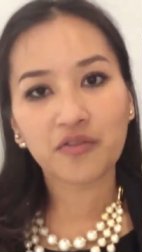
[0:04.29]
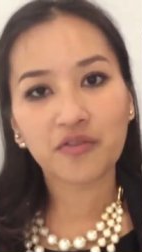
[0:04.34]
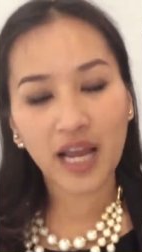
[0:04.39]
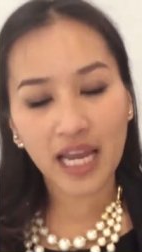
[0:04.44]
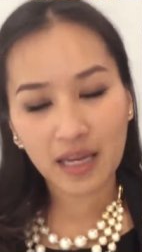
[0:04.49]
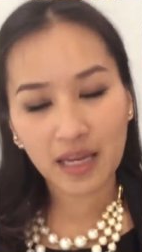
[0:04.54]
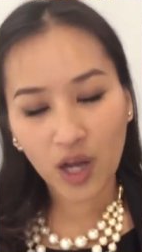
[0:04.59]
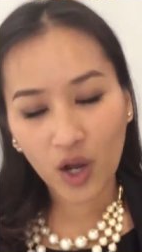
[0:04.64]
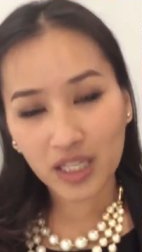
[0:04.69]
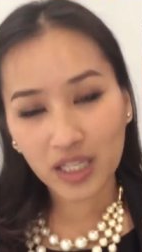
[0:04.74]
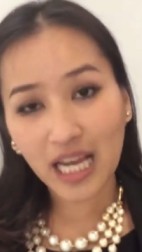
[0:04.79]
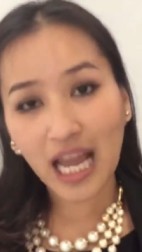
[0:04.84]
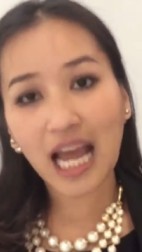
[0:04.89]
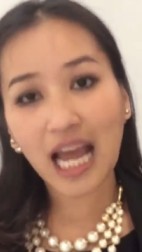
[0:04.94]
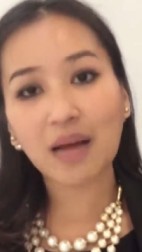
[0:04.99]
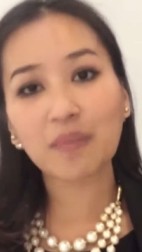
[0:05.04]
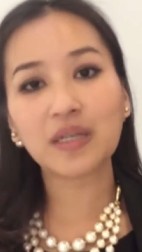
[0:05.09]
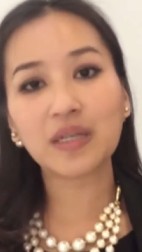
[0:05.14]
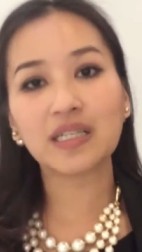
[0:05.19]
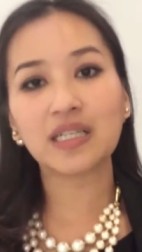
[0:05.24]
ไฟค่อน
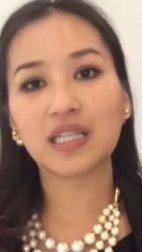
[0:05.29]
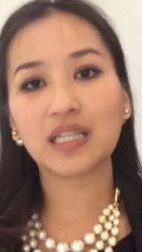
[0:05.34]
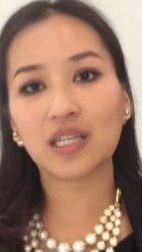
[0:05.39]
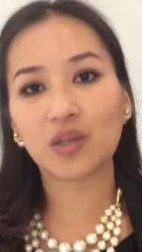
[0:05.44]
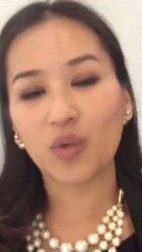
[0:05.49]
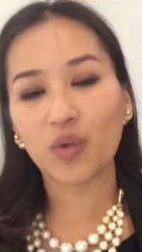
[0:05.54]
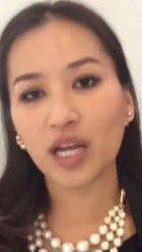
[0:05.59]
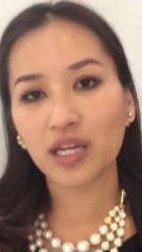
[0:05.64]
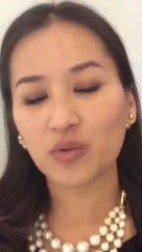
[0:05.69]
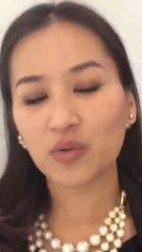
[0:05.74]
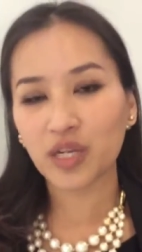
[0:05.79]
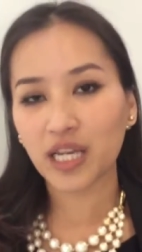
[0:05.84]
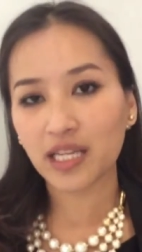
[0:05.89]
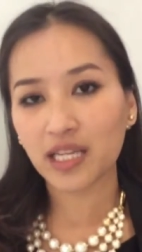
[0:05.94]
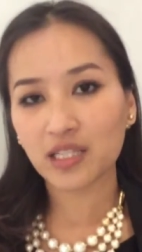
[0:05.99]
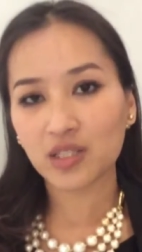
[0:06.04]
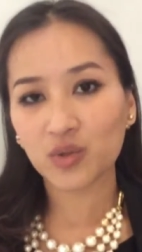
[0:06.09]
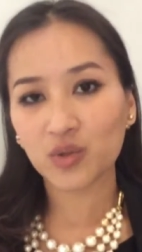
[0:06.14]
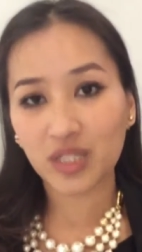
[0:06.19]
ข้างมืดหรือว่าอยู่ใน